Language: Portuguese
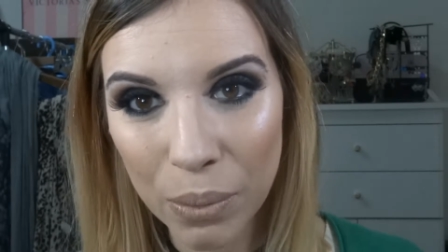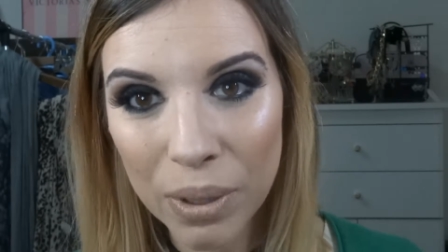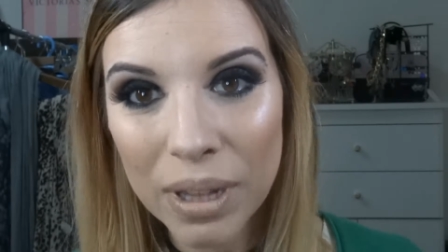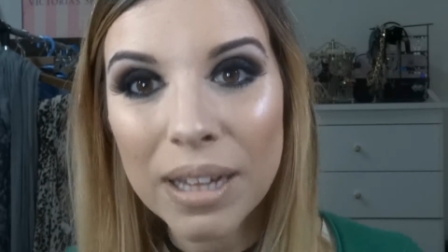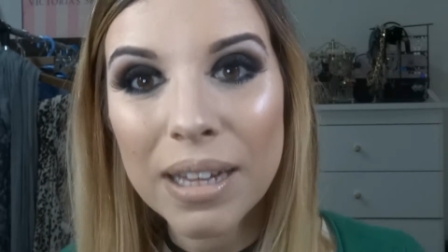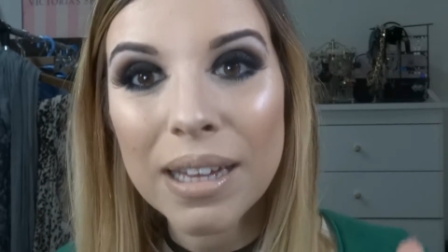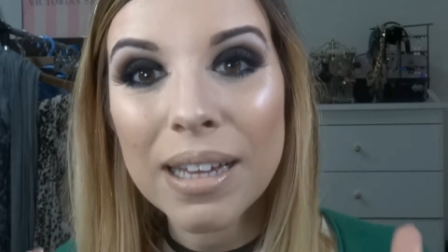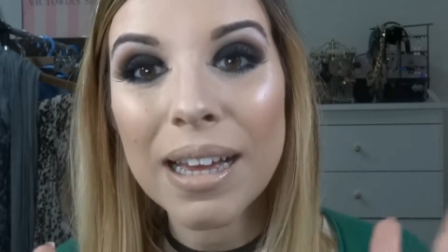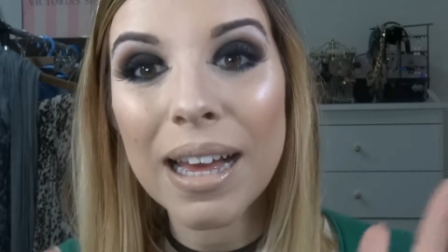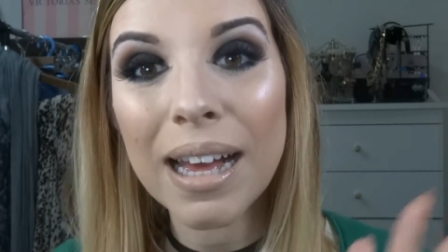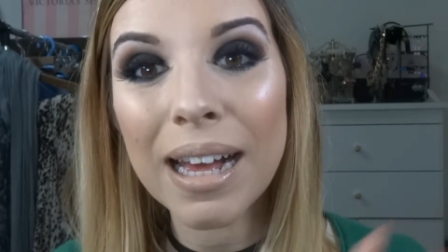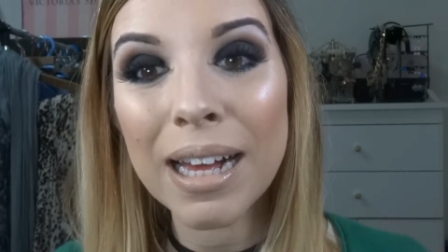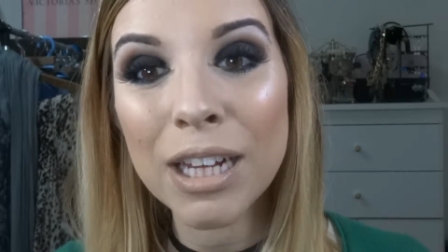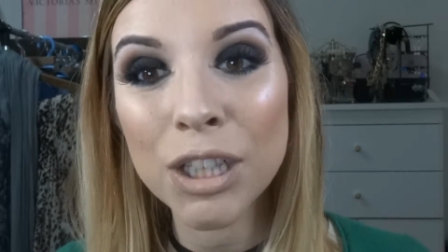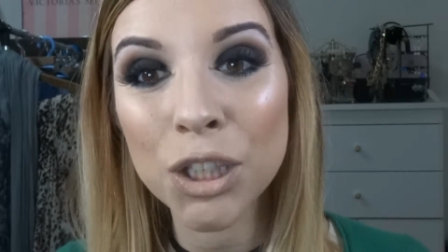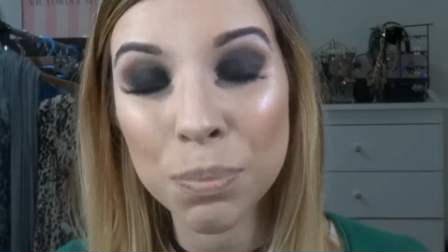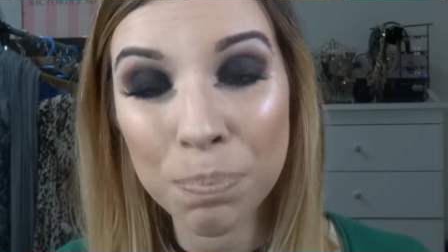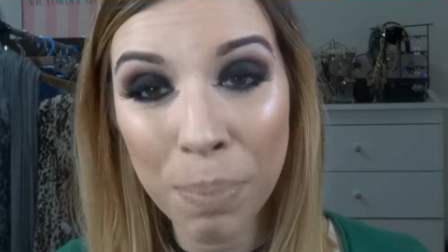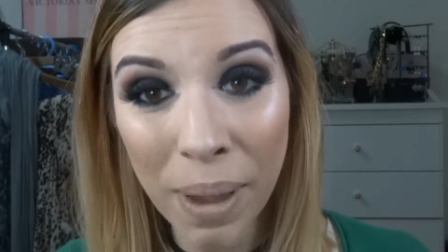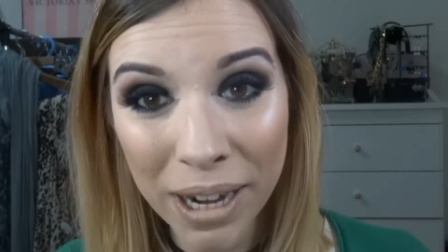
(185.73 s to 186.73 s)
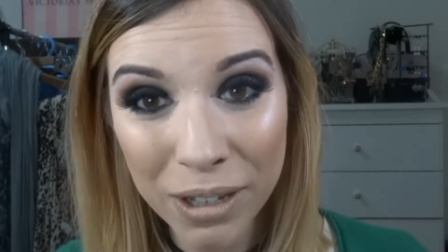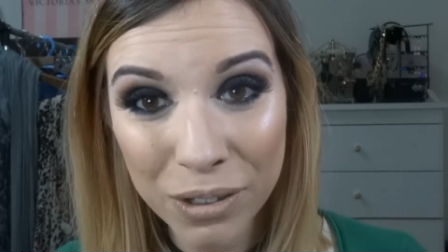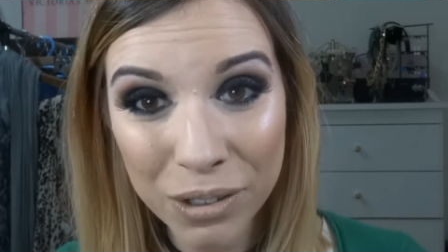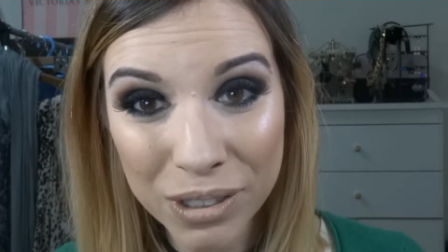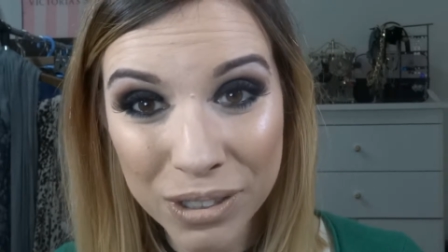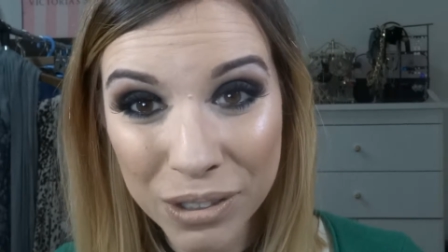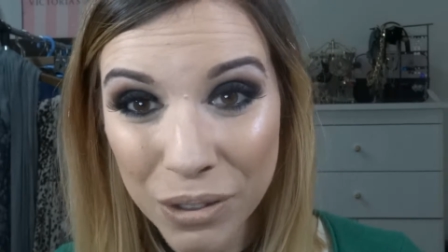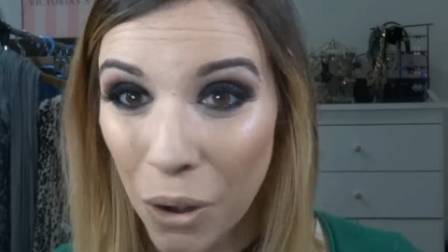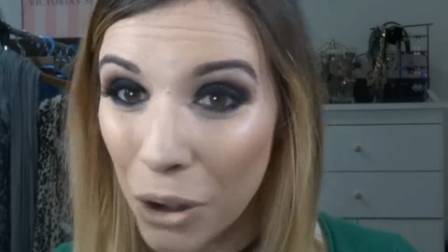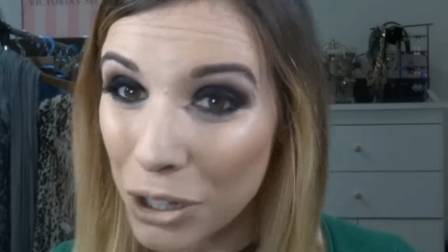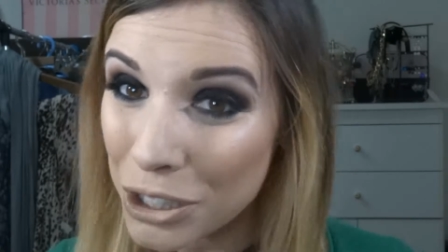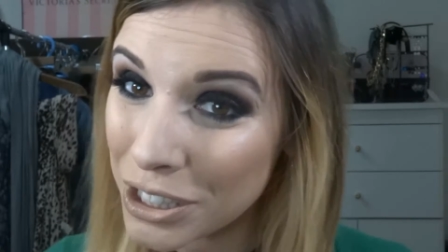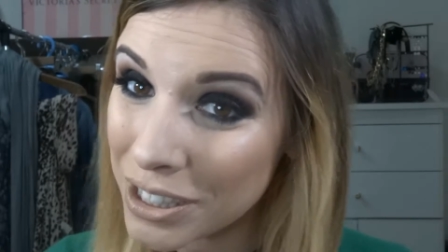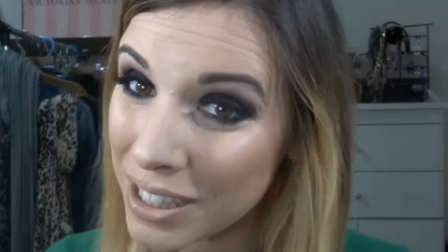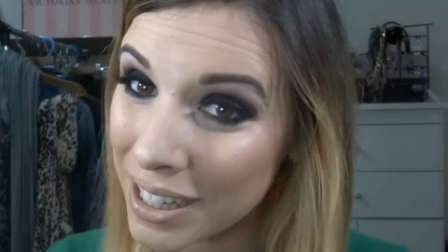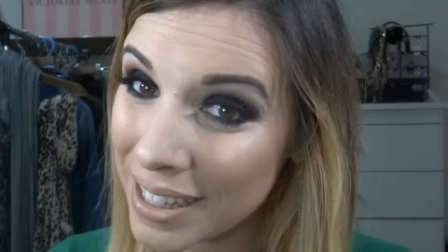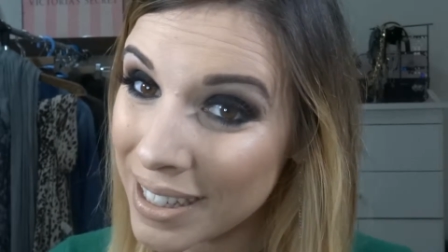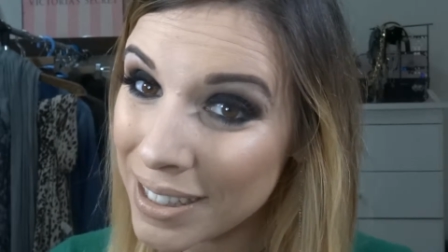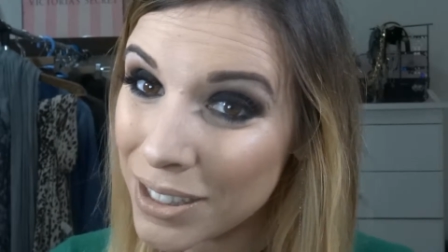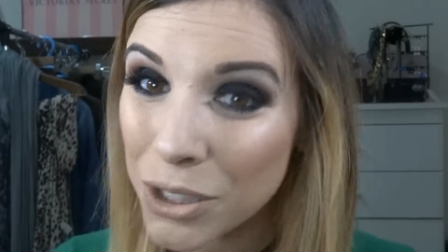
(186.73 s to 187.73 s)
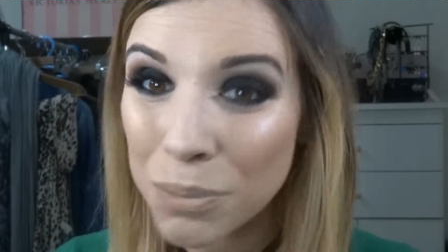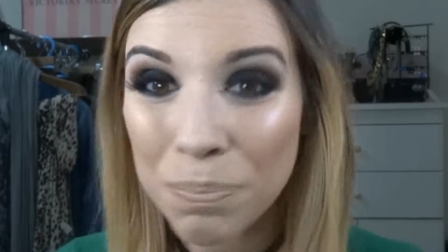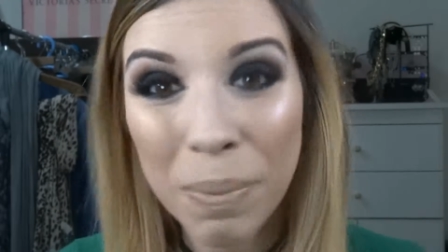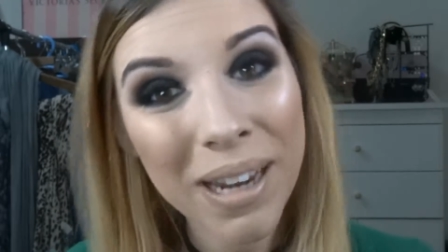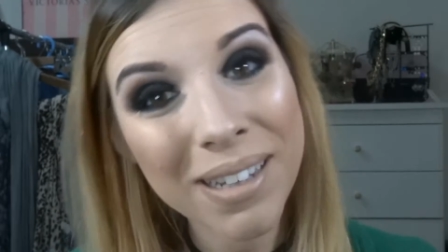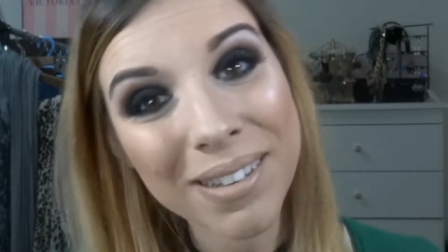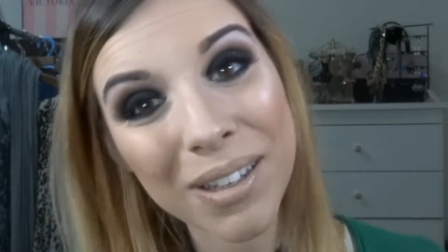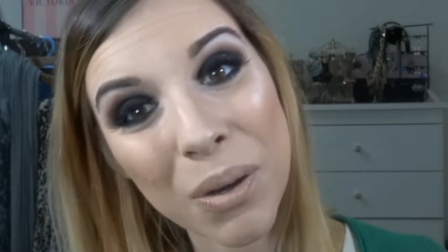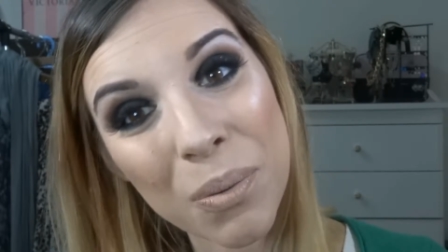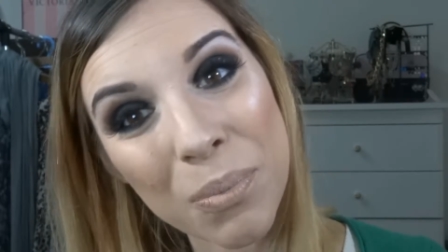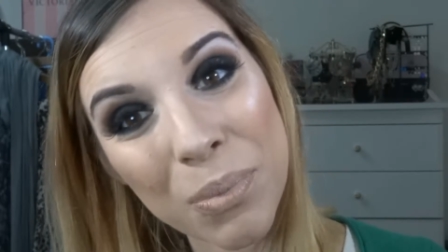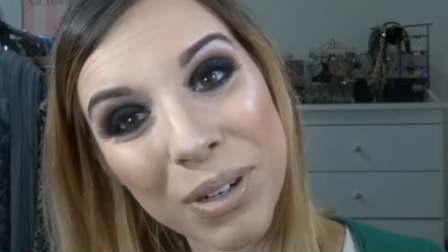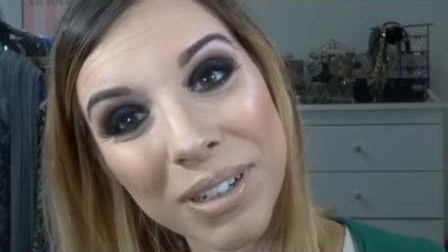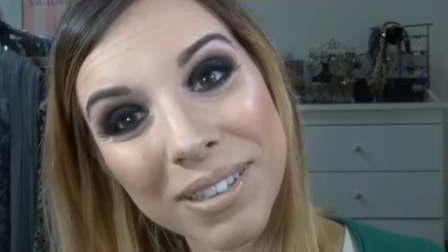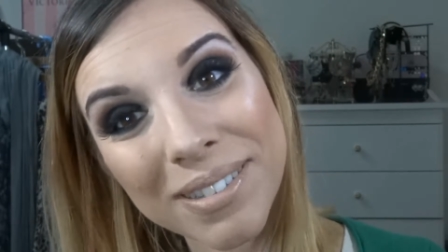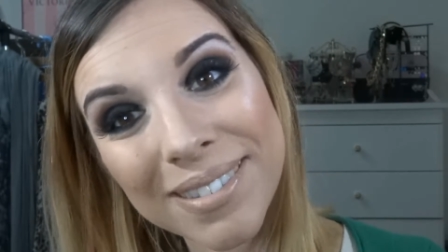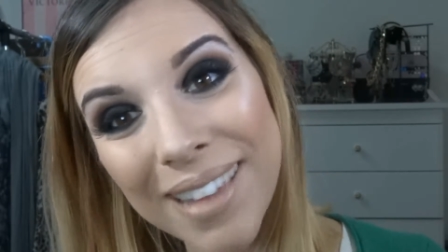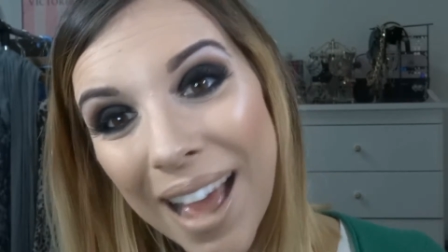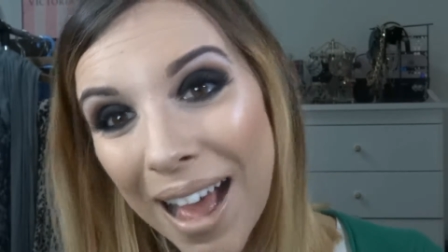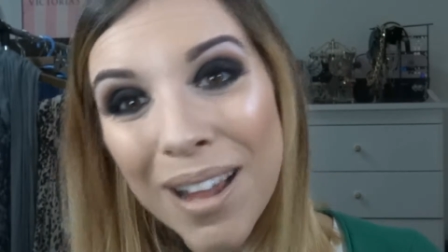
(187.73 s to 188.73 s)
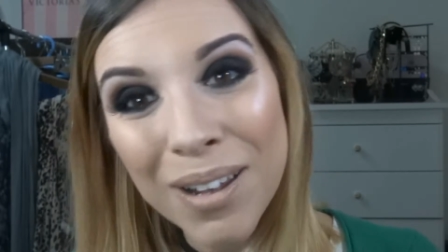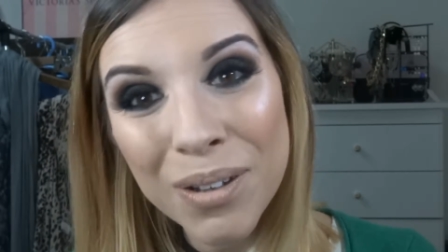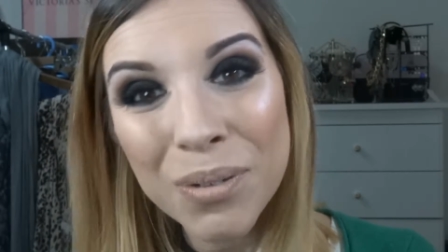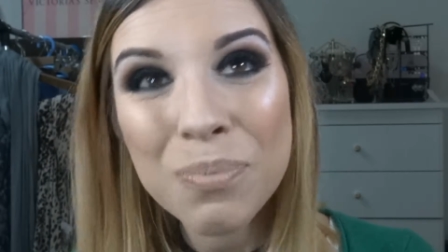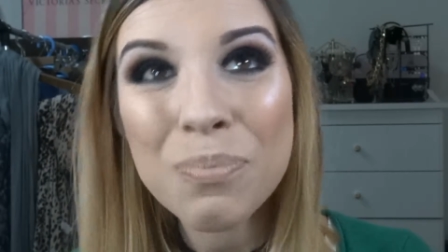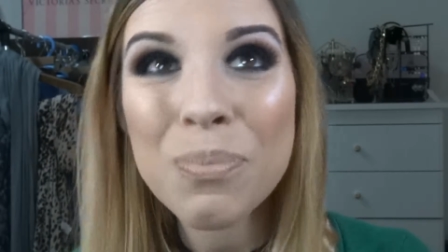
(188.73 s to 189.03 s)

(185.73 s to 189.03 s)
Uh, espero que gostem, espero que tenham um bom Natal,